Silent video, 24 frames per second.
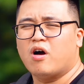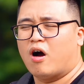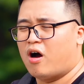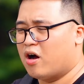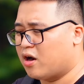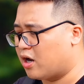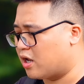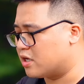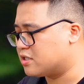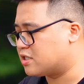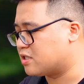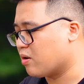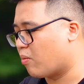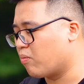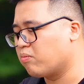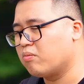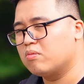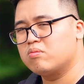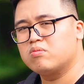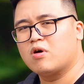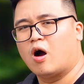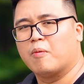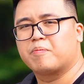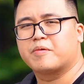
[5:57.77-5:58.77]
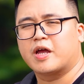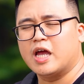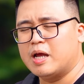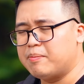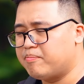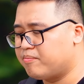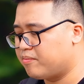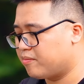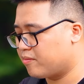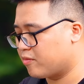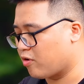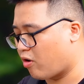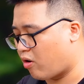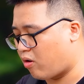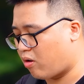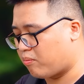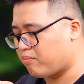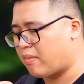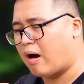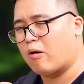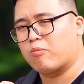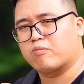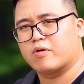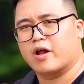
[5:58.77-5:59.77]
nhựa hơn là giống hợp kim. Nó
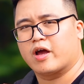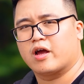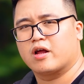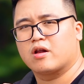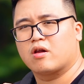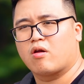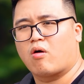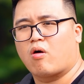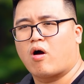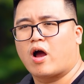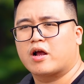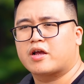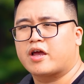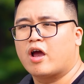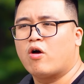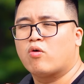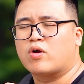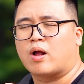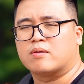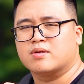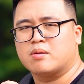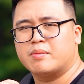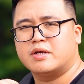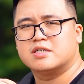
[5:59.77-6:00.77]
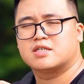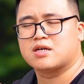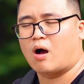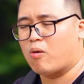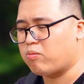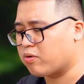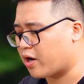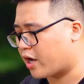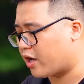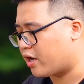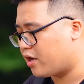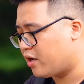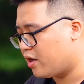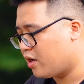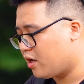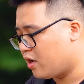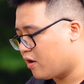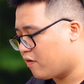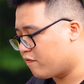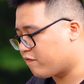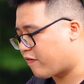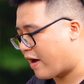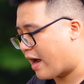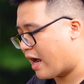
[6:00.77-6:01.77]
mỏng này, nó kêu cảm giác bị rỗng này.
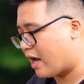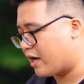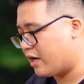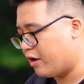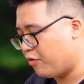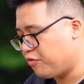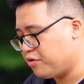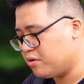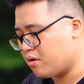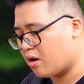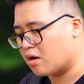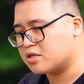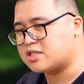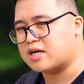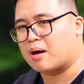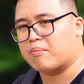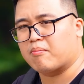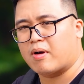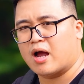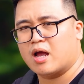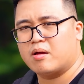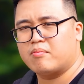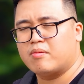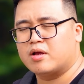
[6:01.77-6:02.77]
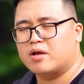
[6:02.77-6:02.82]
Và nếu như là chẳng may